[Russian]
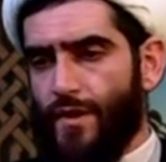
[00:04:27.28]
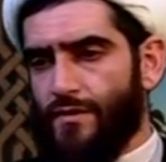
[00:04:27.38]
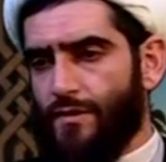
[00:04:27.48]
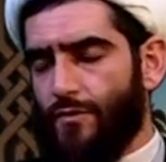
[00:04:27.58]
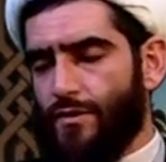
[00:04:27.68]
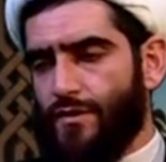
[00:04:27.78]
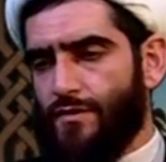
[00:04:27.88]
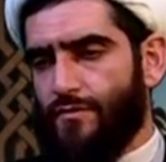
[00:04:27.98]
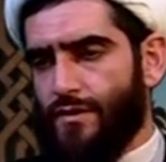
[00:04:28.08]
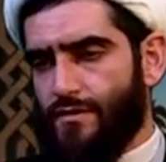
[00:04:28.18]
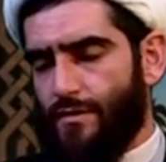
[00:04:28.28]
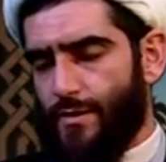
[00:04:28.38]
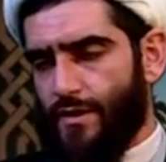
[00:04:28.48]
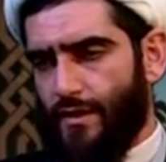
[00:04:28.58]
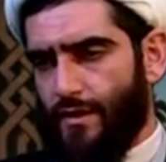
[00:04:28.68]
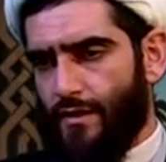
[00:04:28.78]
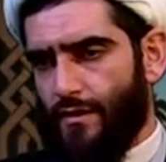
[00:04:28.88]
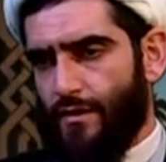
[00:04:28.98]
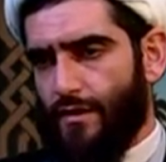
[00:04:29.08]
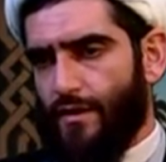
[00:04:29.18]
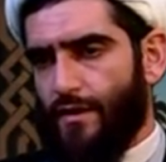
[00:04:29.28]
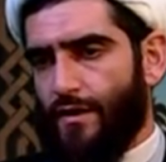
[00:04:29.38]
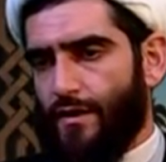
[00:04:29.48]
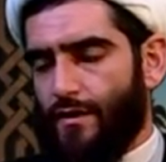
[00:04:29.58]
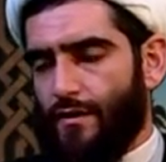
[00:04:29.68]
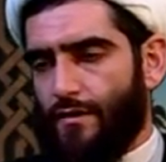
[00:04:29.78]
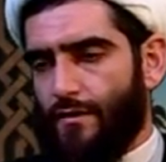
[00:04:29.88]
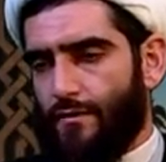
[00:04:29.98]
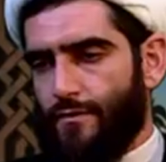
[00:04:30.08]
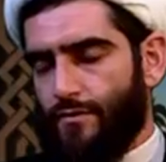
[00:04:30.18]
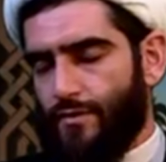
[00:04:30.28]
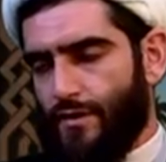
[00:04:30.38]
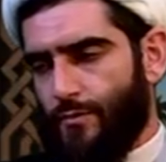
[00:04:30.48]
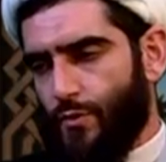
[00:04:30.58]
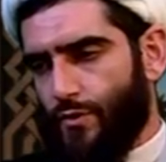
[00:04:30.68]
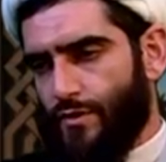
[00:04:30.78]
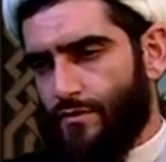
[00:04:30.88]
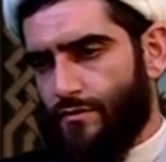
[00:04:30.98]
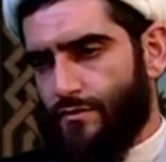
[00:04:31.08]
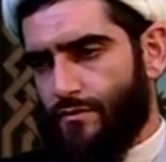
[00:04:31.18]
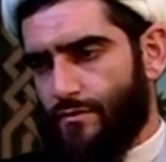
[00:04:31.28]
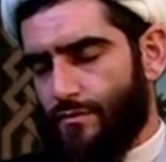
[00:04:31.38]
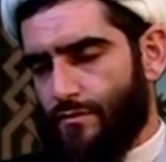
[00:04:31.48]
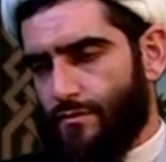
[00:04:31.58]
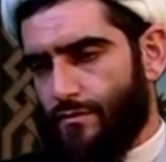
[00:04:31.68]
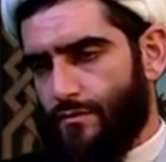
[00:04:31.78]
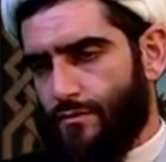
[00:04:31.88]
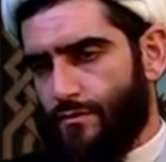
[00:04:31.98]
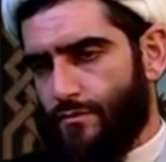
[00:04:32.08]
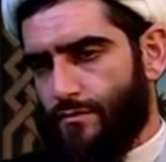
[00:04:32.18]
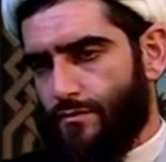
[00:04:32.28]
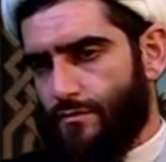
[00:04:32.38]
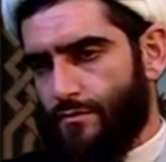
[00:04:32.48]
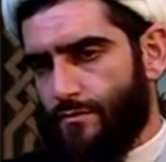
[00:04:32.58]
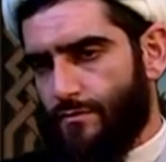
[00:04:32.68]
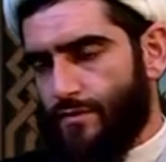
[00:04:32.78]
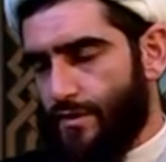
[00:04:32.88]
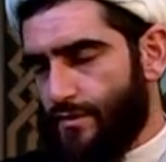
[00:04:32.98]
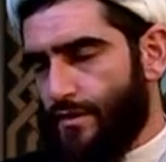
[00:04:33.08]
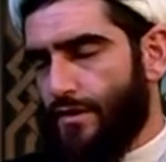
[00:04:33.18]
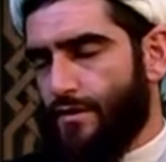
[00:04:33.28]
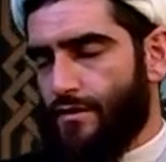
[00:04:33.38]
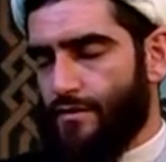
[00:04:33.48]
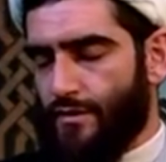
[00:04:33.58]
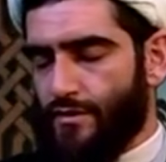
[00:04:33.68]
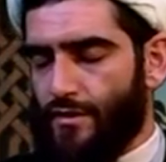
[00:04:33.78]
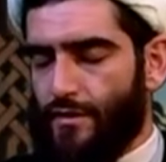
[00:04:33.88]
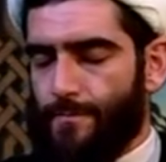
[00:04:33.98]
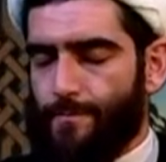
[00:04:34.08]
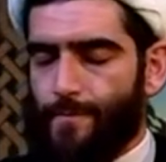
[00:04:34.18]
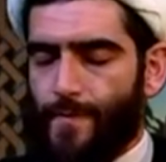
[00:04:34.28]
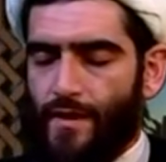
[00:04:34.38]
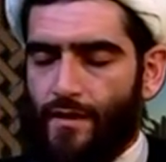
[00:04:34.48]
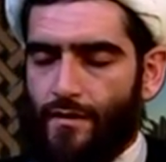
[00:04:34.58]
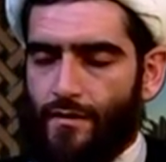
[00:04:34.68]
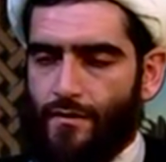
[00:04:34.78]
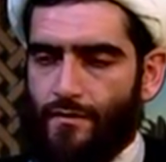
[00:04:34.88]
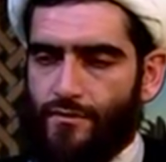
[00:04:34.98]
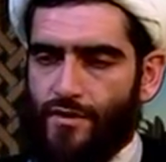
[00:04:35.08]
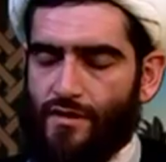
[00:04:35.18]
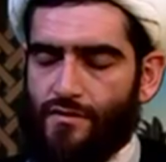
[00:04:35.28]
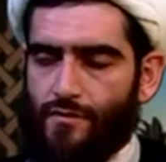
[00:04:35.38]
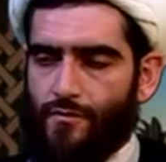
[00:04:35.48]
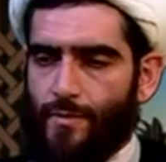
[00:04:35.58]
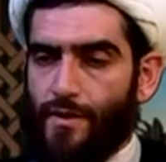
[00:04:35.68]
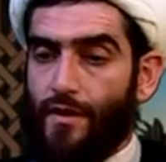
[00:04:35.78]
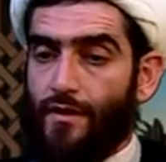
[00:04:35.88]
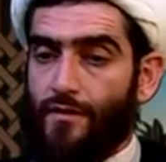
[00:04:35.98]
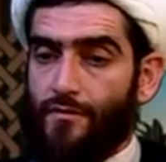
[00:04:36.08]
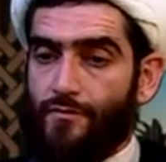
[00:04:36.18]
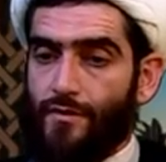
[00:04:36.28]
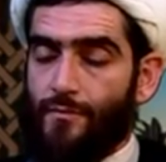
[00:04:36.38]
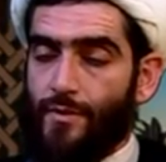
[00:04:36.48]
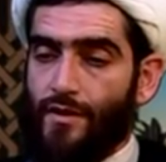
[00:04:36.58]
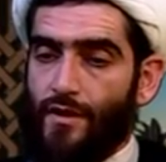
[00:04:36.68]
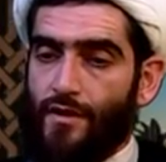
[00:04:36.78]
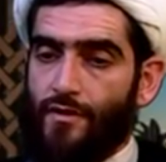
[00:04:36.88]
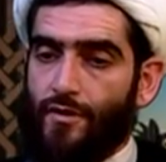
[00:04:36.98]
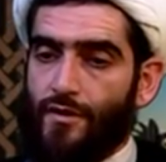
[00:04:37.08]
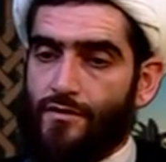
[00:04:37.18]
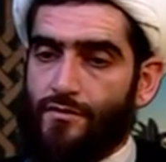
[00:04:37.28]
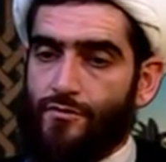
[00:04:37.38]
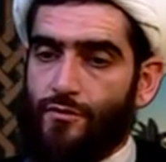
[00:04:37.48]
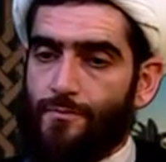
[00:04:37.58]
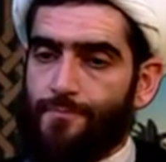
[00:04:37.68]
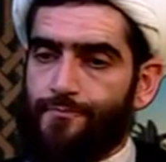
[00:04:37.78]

довольно-таки известное предание, э, наверняка многие из э, телезрителей слышали э, часть этого предания. В этом предании говорится, что